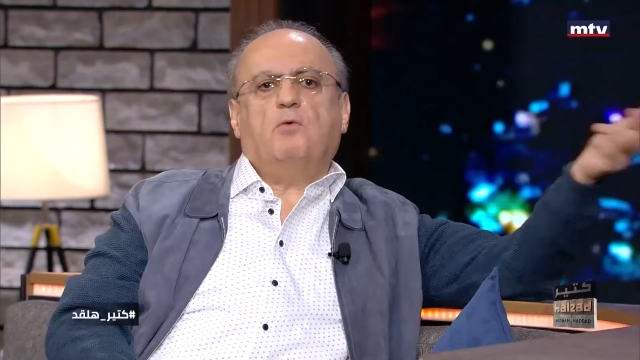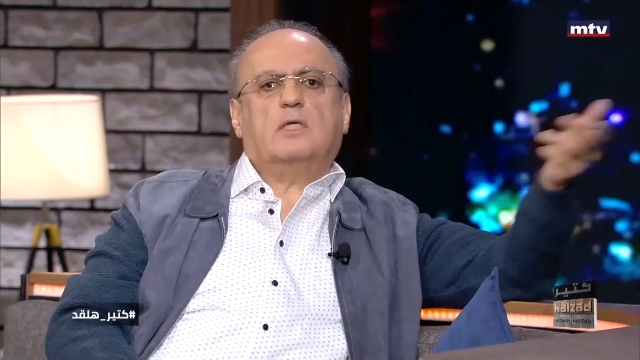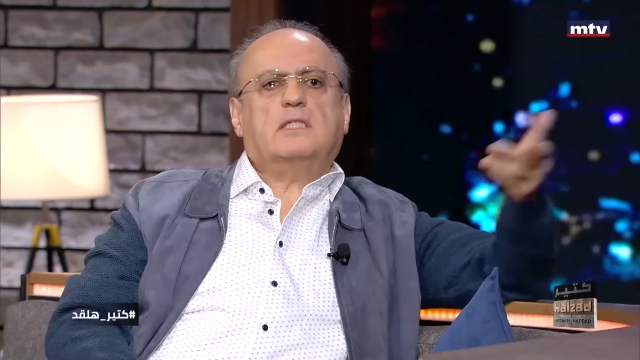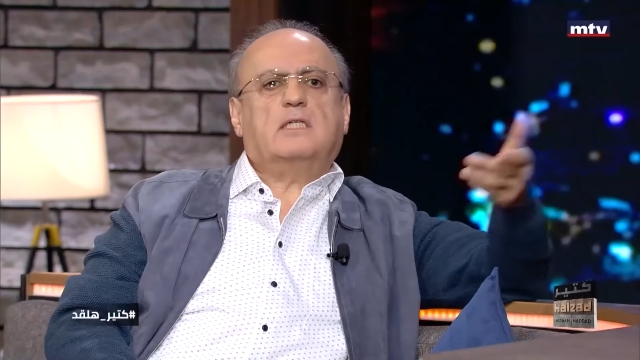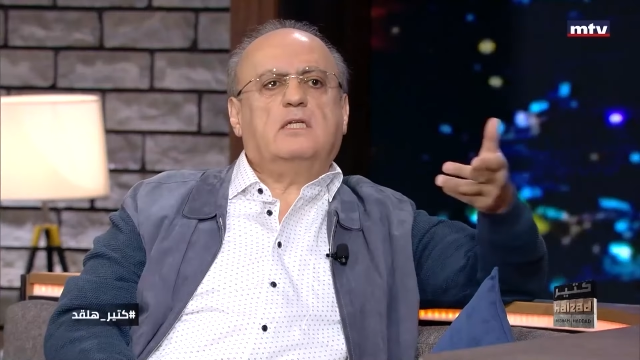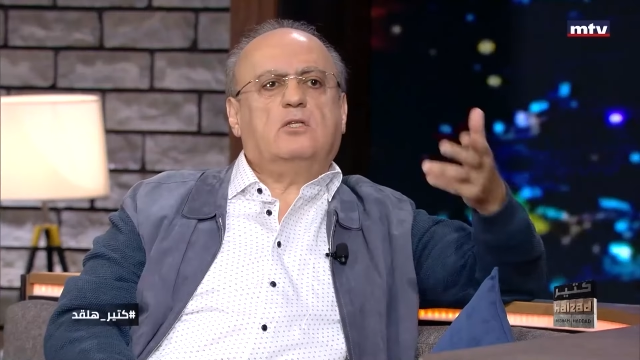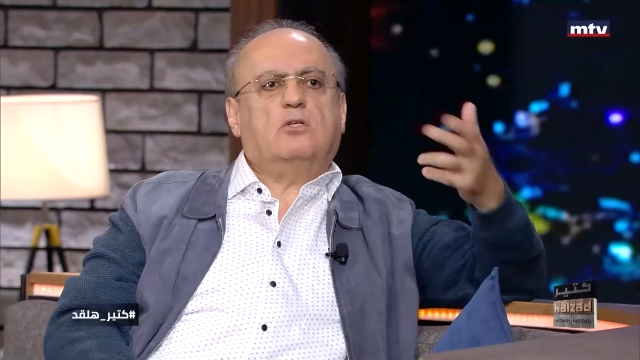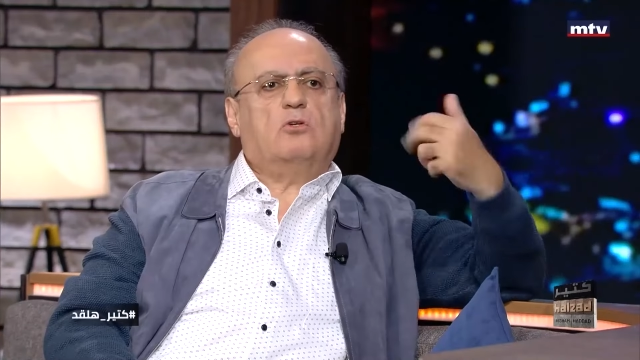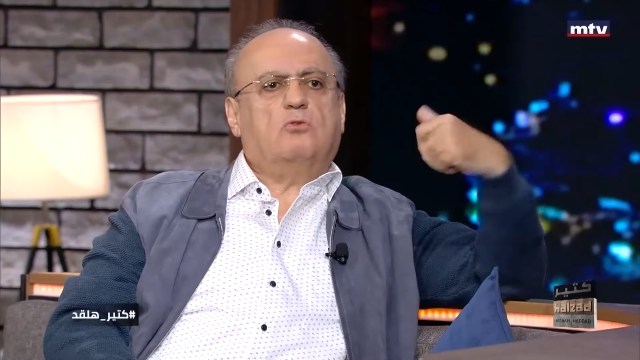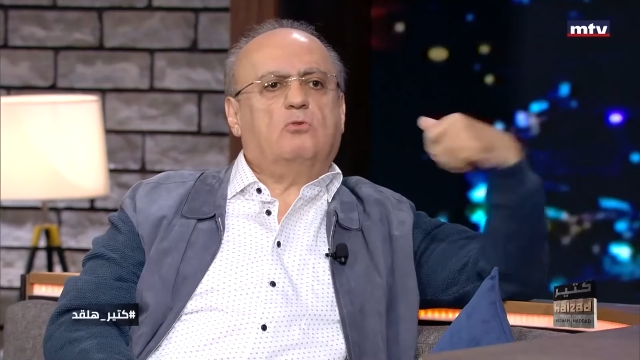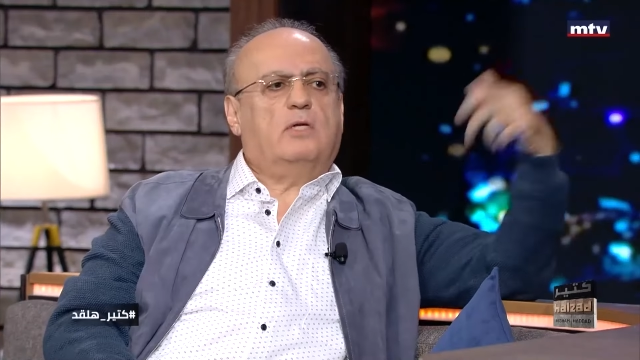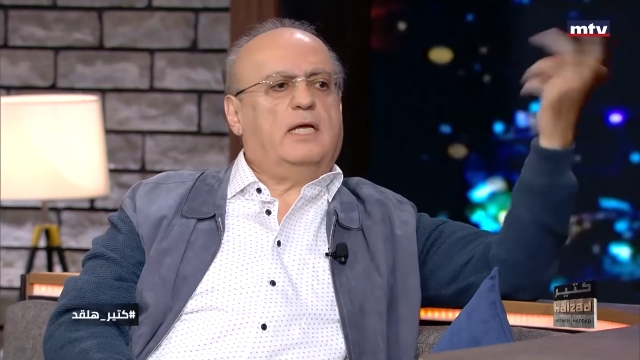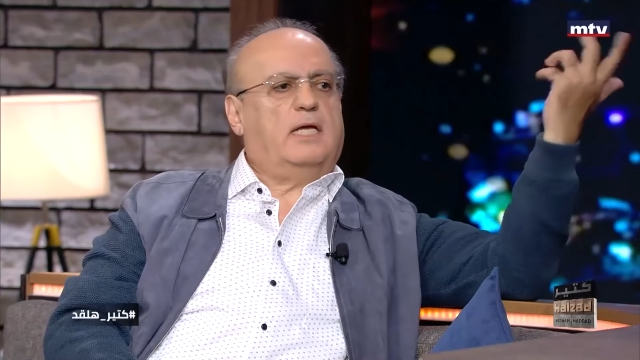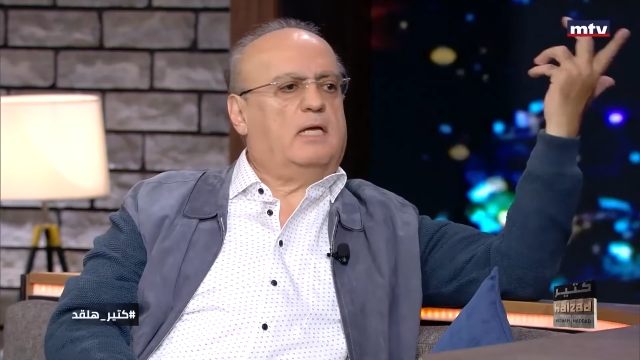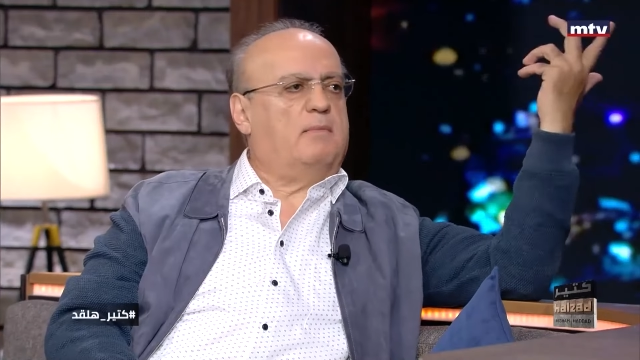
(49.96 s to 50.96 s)
وسيط
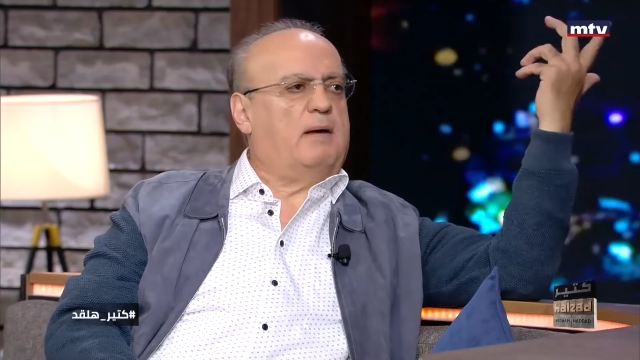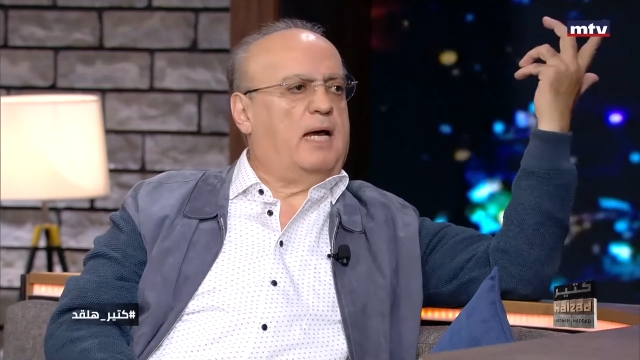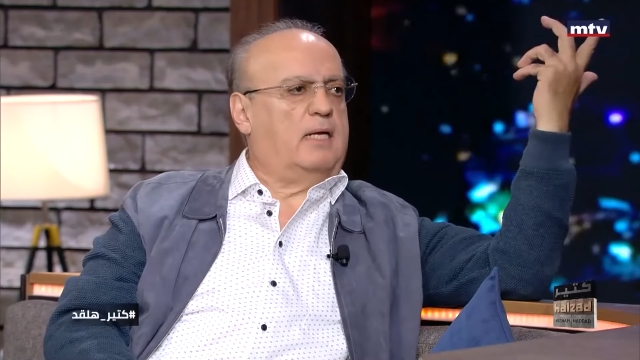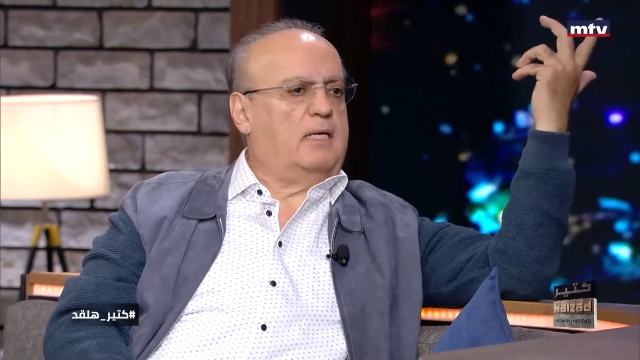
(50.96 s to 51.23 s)
يقدر يحكي مع